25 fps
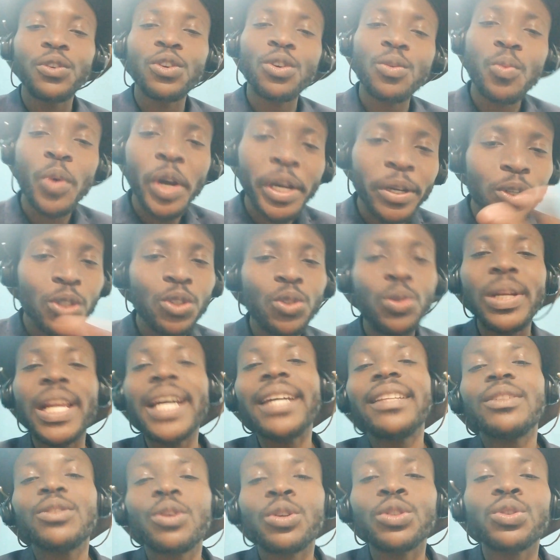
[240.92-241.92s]
Il faut au moins que tu
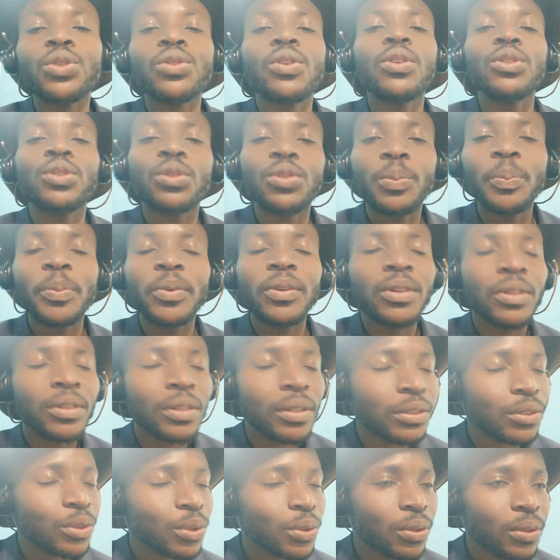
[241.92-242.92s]
l'aides en tant en
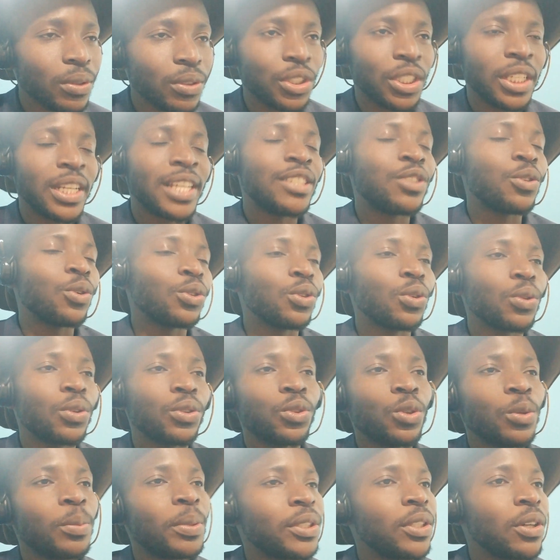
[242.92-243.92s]
tant que, en tant
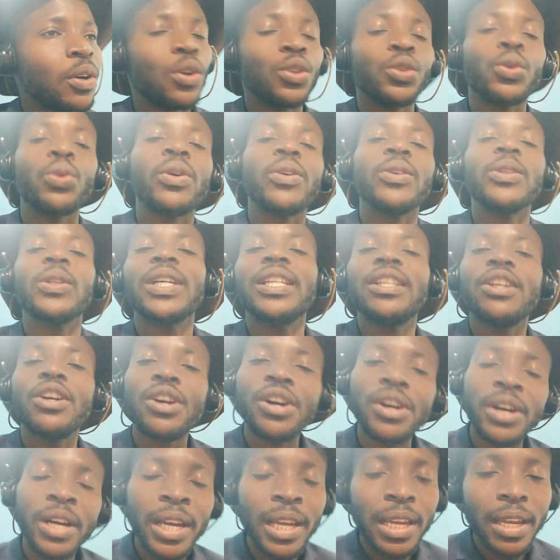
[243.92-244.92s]
qu'entrepreneur, en tant
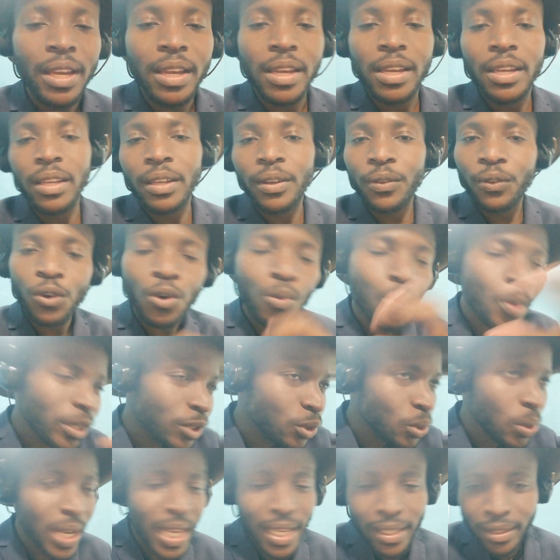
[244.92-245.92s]
qu'entraîneur, il faut au
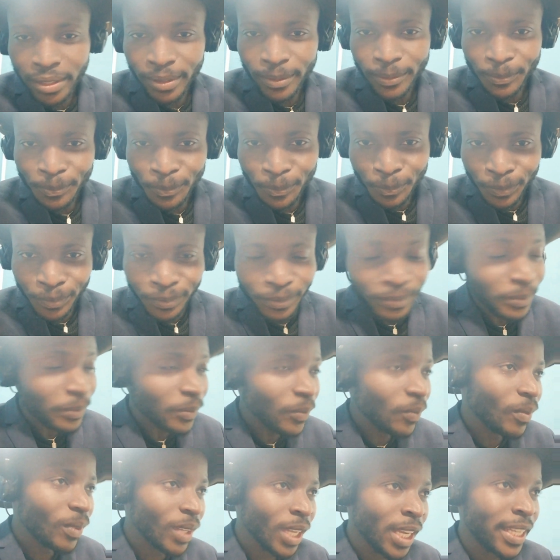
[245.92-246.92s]
moins que tu l'aides.
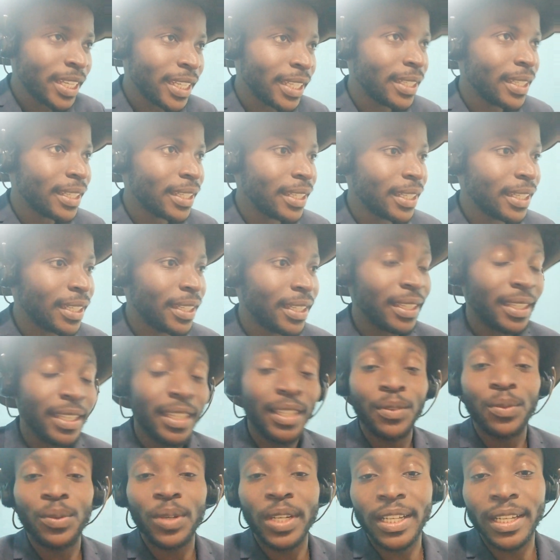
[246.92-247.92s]

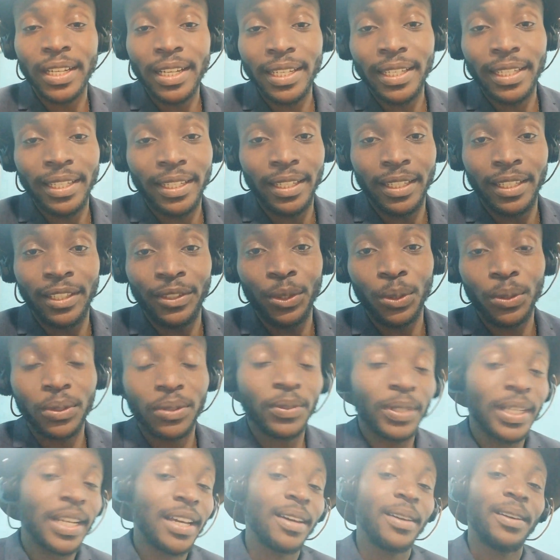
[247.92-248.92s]
Et, voilà, et
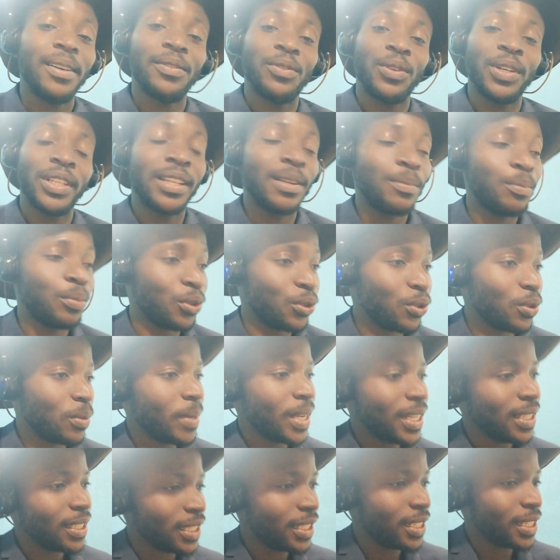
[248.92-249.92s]
donc voilà, voilà pour
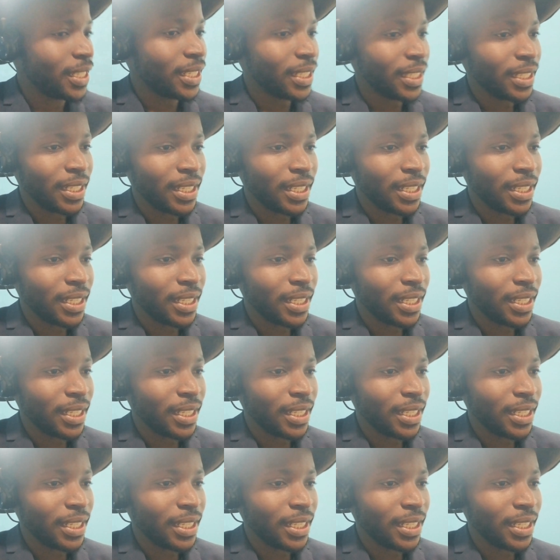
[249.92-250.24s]
ce match.